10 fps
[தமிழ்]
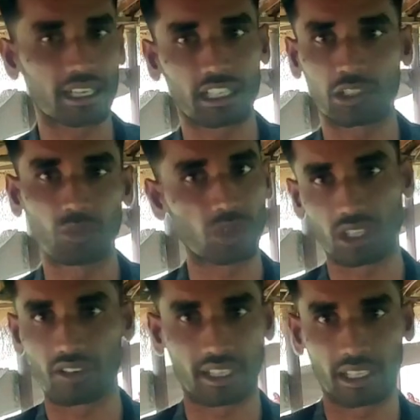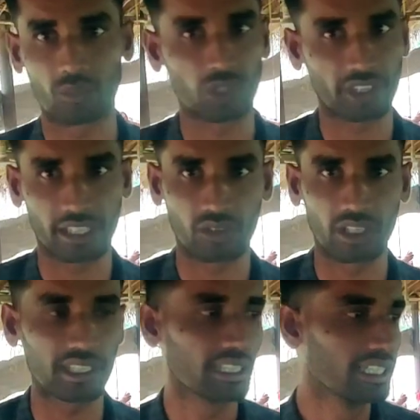ரெண்டரைலேருந்து மூணு கிலோ வருங்க முட்டை வைக்கிற
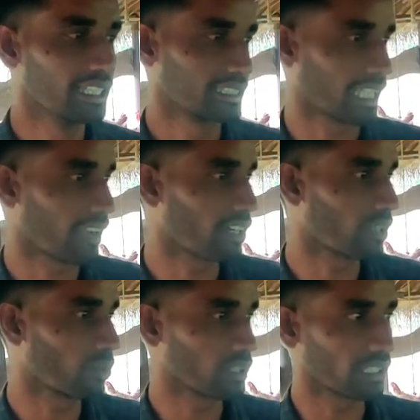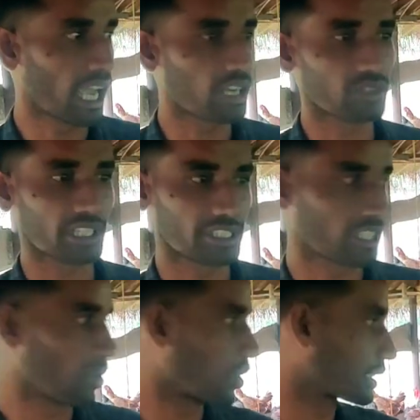கோழி சேவல்னும் போது நாலு டு
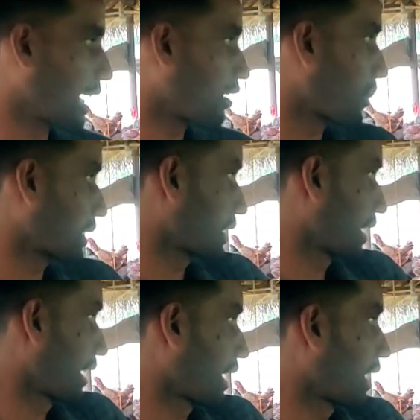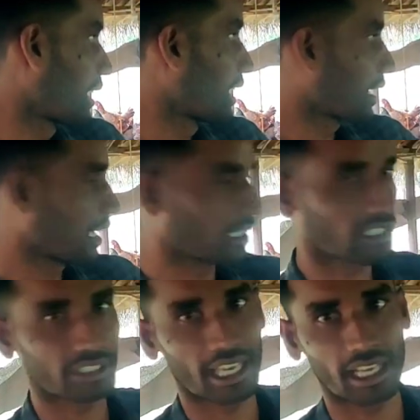அஞ்சு கிலோ உங்களுக்கு சேவல் பார்த்தா தெரியுங்க
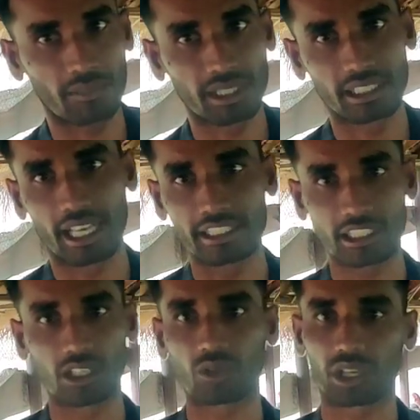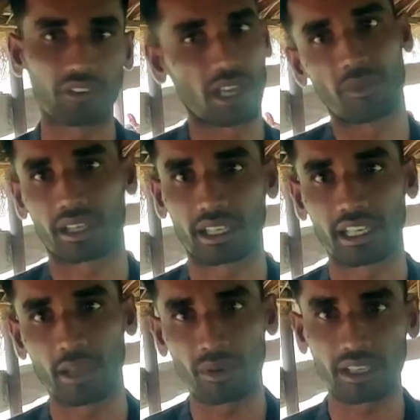கழுத்தறது கேரளா பார்த்து அஞ்சு கிலோ குறைவில்லாமல் வருங்க
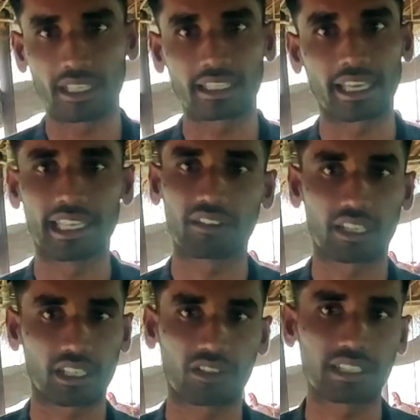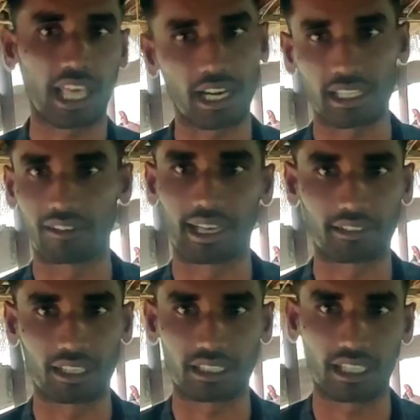நம்மக்கிட்ட இந்த கறிக்கு வளர்க்குறவங்க தாராளமாக
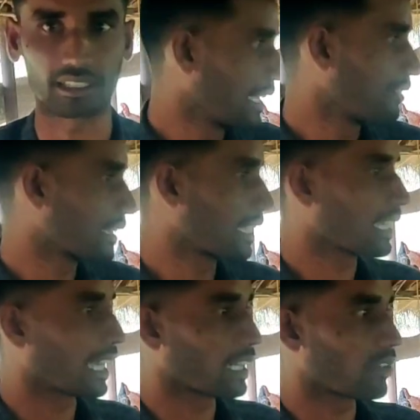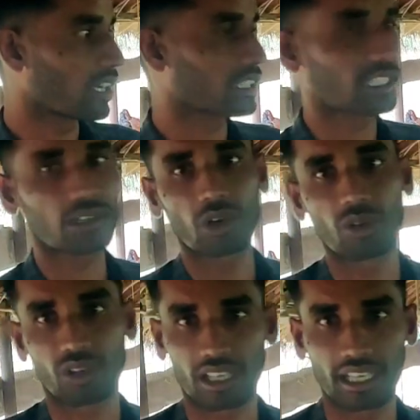வாங்கி வளர்த்தலாம் நீ வைக்கிங்க அடவுக்காரத்துக்காக
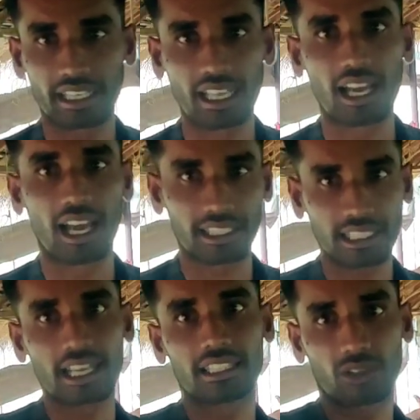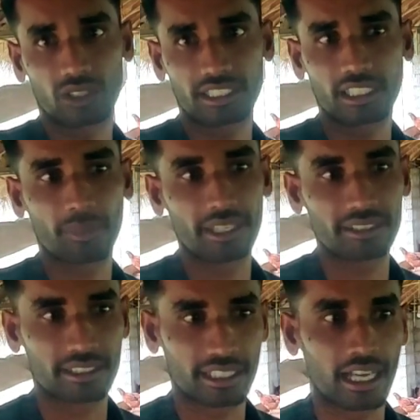கோழி உட்கார இல்லைங்களா அதுக்காக அந்த ஒரு செட்டப்
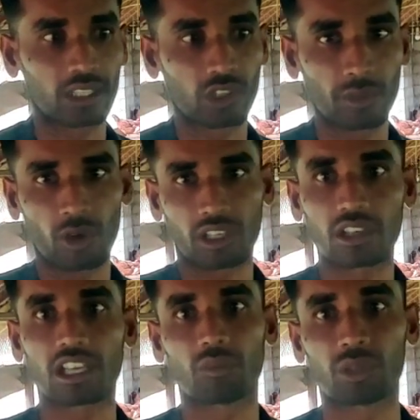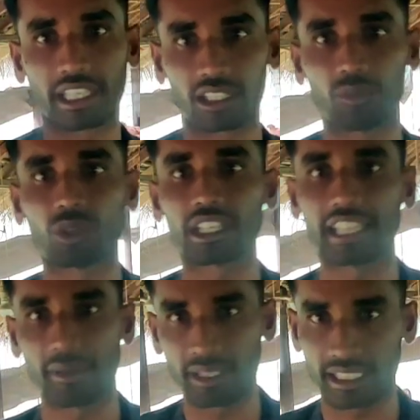பண்ணி வச்சிருக்கேன் அது உள்ள போய் உட்கார நாங்கள் முட்டை எடுத்து முட்டை
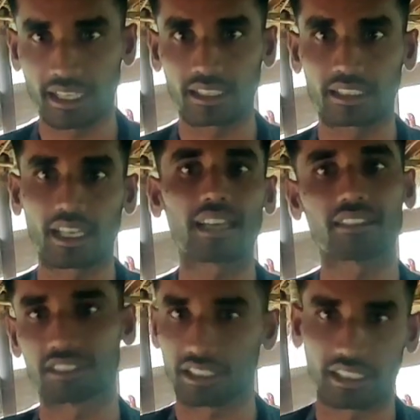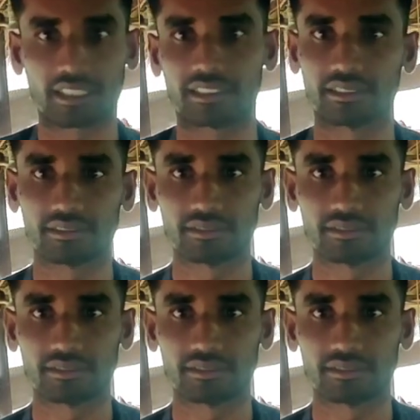டேமேஜ் ஆகாததுக்காக வச்சிருக்கேங்க